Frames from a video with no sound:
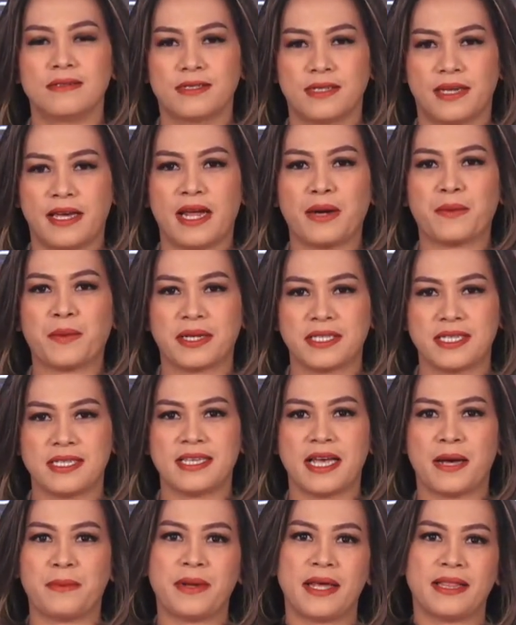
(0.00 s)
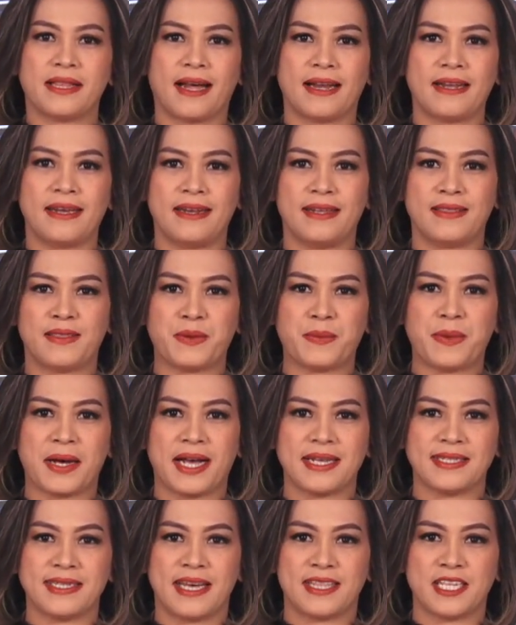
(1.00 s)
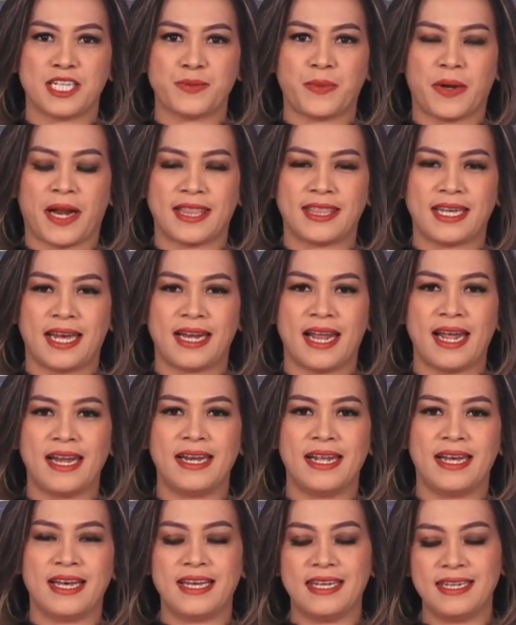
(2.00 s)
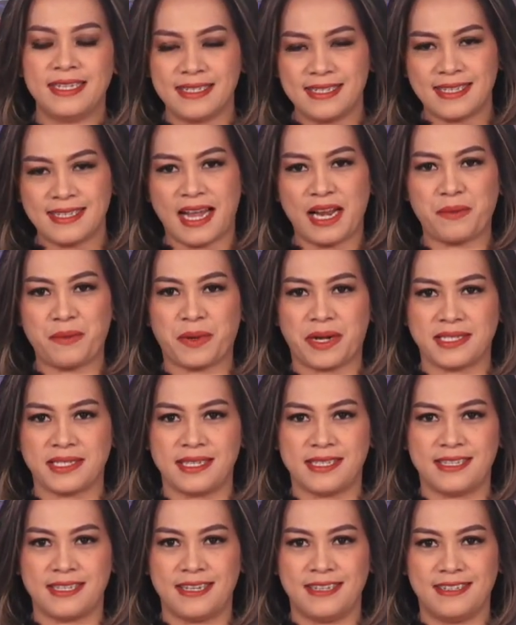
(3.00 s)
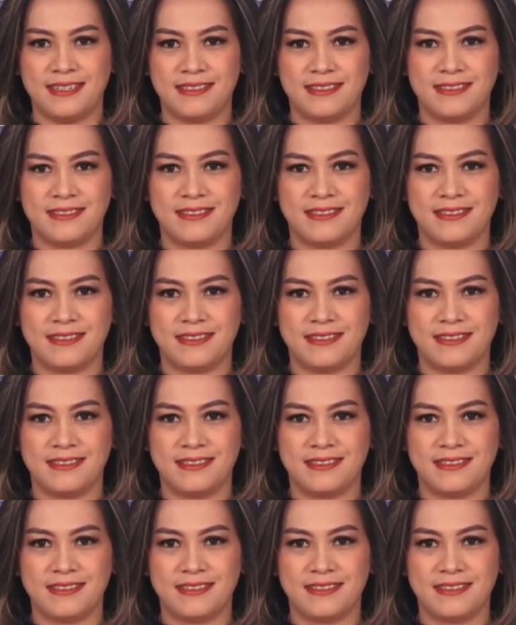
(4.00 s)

Sekian Presisi Update kali ini. Terima kasih atas perhatian Anda. Salam Presisi.